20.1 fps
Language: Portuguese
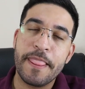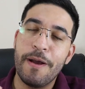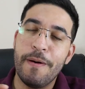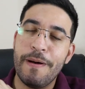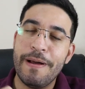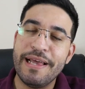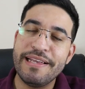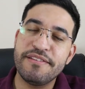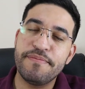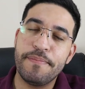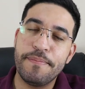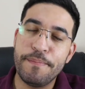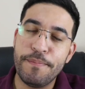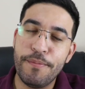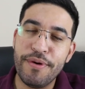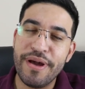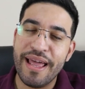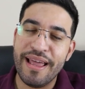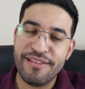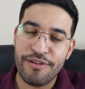Quais, é,
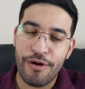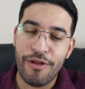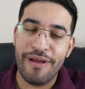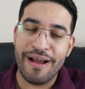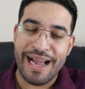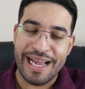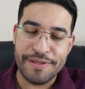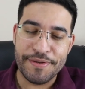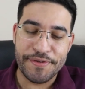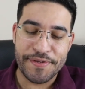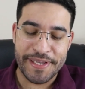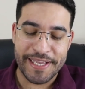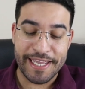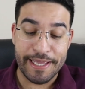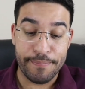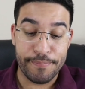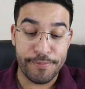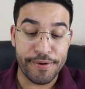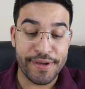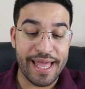por que é colocado isso
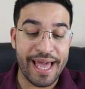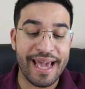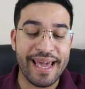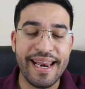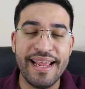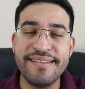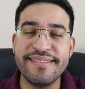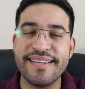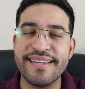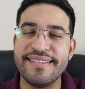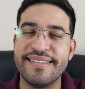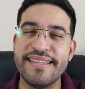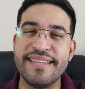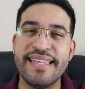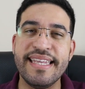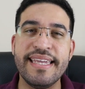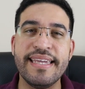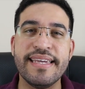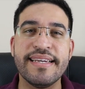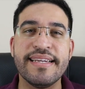aqui? Porque a crença que se
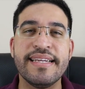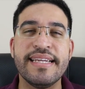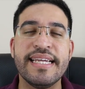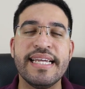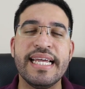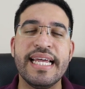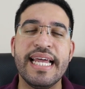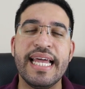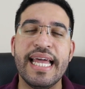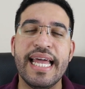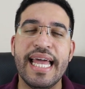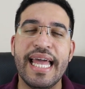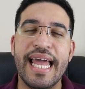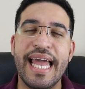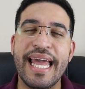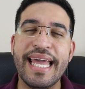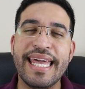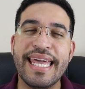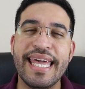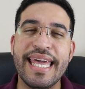tinha
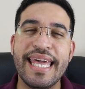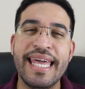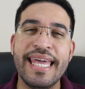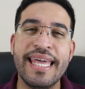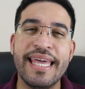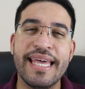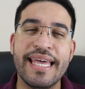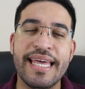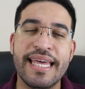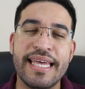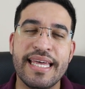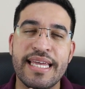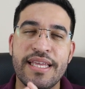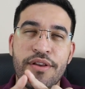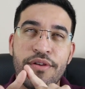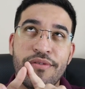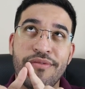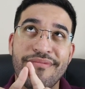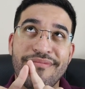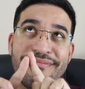é que
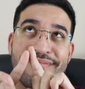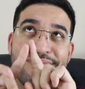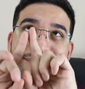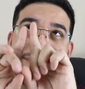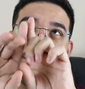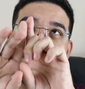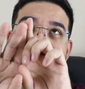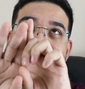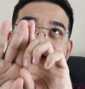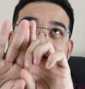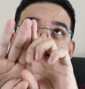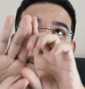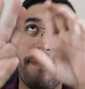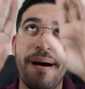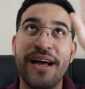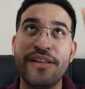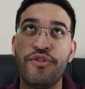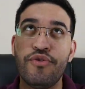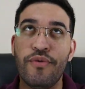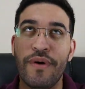é, na
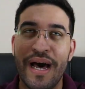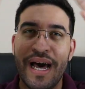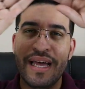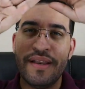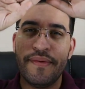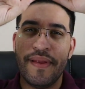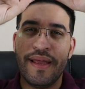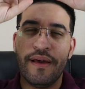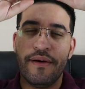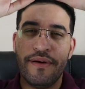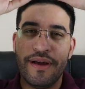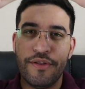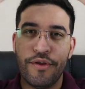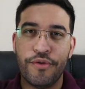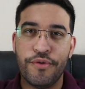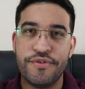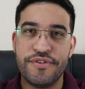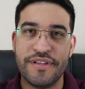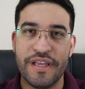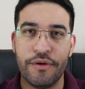parte do ar, né, ao redor
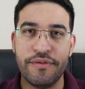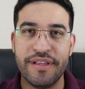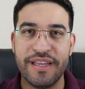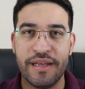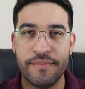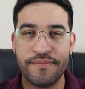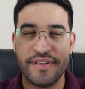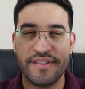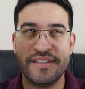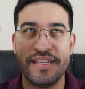do céu, digamos